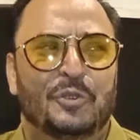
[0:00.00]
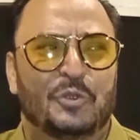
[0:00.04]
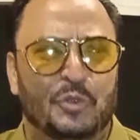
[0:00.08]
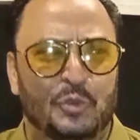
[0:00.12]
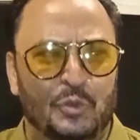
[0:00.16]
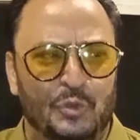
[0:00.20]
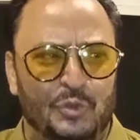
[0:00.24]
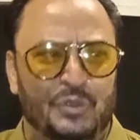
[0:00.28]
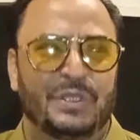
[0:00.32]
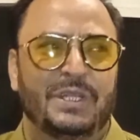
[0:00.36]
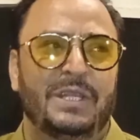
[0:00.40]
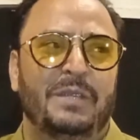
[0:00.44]

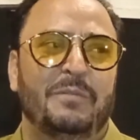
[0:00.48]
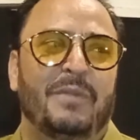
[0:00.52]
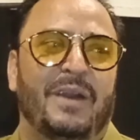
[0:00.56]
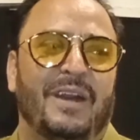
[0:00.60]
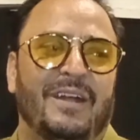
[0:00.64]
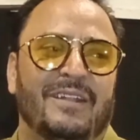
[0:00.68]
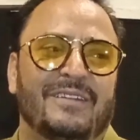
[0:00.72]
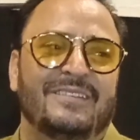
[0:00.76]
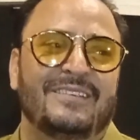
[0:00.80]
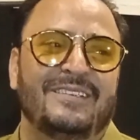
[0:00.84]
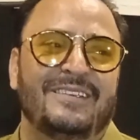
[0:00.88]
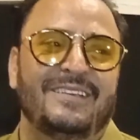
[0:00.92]
दूसरी
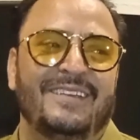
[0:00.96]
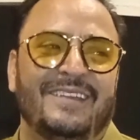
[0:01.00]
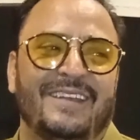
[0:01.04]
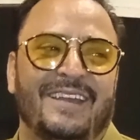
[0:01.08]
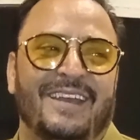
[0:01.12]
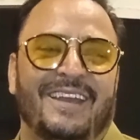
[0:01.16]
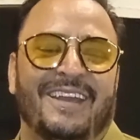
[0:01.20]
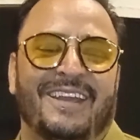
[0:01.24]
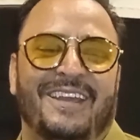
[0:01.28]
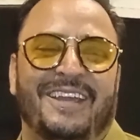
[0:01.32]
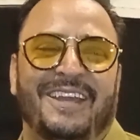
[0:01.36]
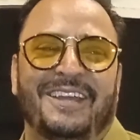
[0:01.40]
बात ये
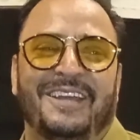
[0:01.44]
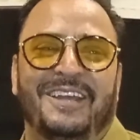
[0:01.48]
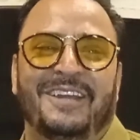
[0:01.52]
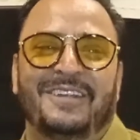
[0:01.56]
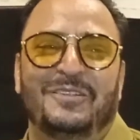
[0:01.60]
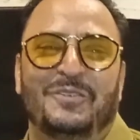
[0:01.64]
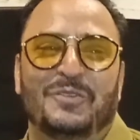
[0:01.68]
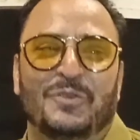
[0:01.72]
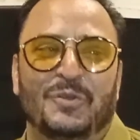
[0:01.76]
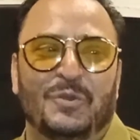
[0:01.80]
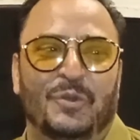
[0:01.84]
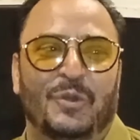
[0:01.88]
है कि
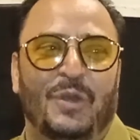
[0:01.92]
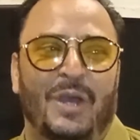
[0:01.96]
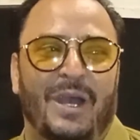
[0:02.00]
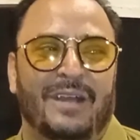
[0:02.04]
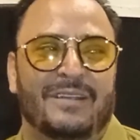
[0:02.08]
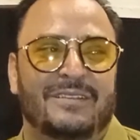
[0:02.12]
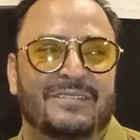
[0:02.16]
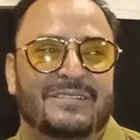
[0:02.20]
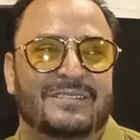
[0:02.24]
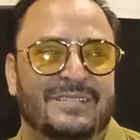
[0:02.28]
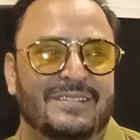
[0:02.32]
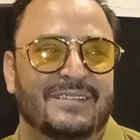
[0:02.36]
जो
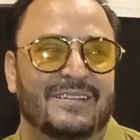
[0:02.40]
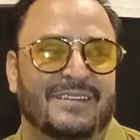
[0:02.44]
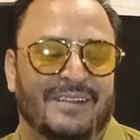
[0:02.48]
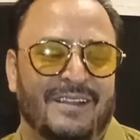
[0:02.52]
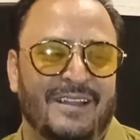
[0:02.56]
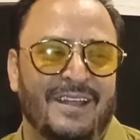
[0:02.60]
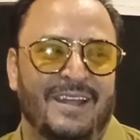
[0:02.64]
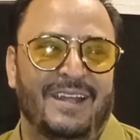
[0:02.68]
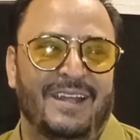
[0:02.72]
अक्सर